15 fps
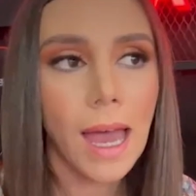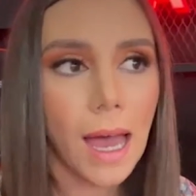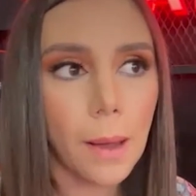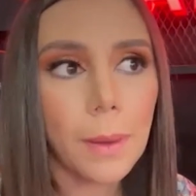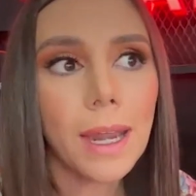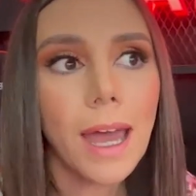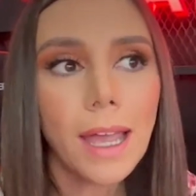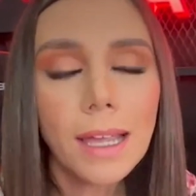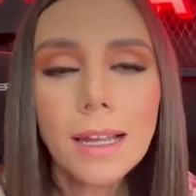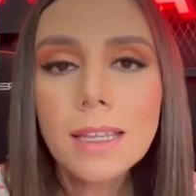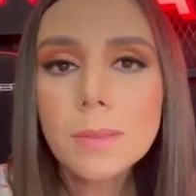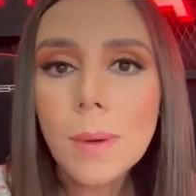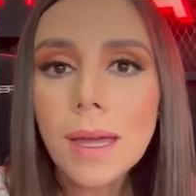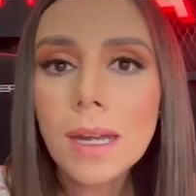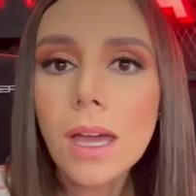A ver, ahí
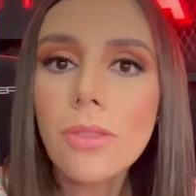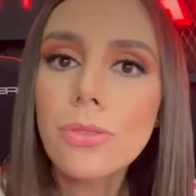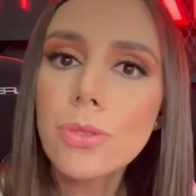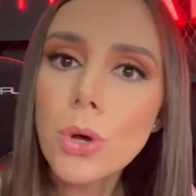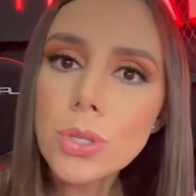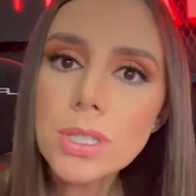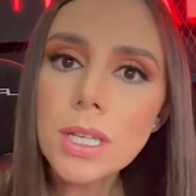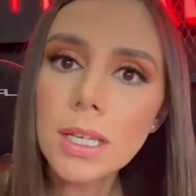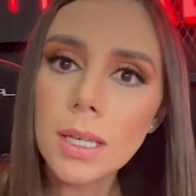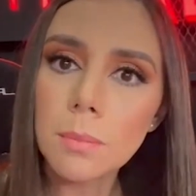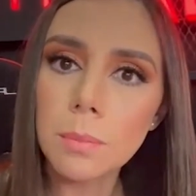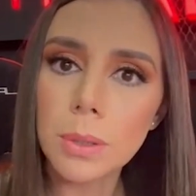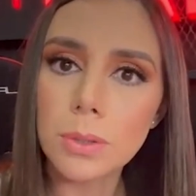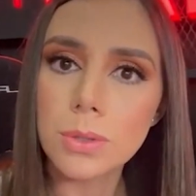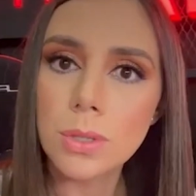les van dos
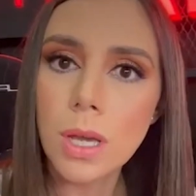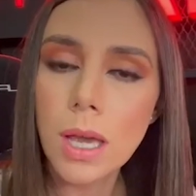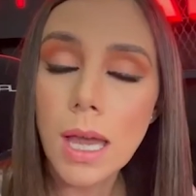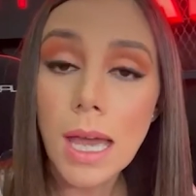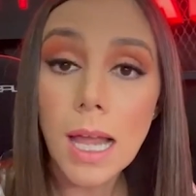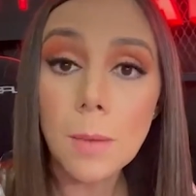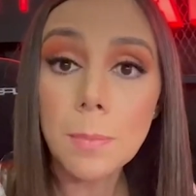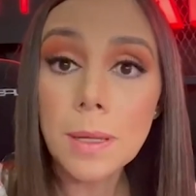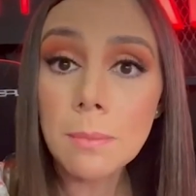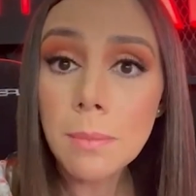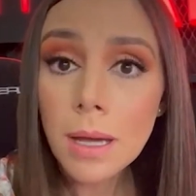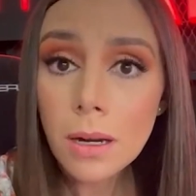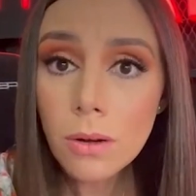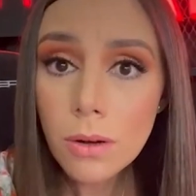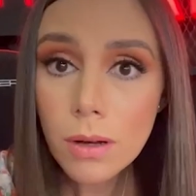ejemplos. El
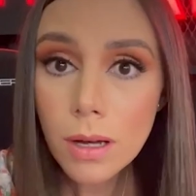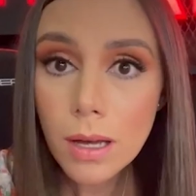primero,